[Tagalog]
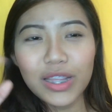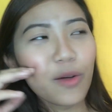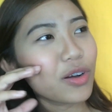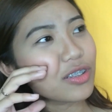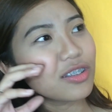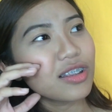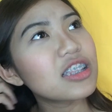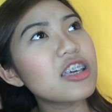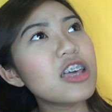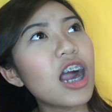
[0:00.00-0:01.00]
ba tawag doon?
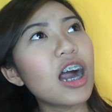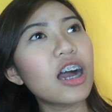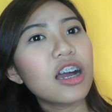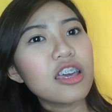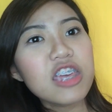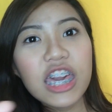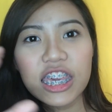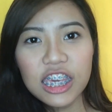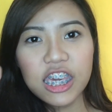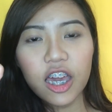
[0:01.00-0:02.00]
Hindi siya
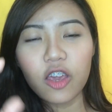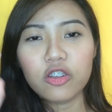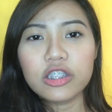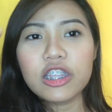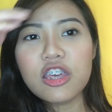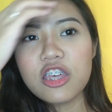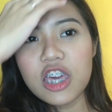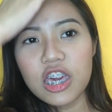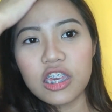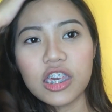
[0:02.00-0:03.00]
shaky. Ayun, hindi siya
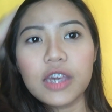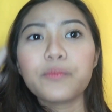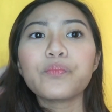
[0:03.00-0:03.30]
shaky.